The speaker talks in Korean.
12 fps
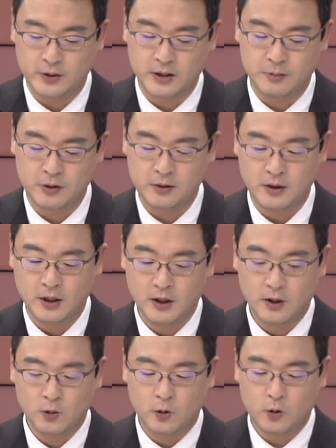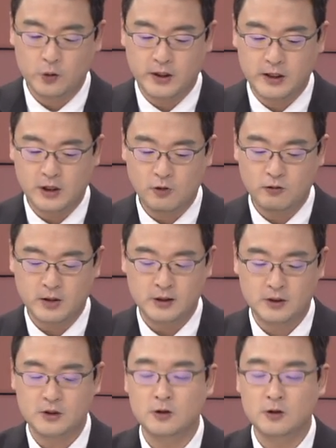왜냐하면 코로나19라는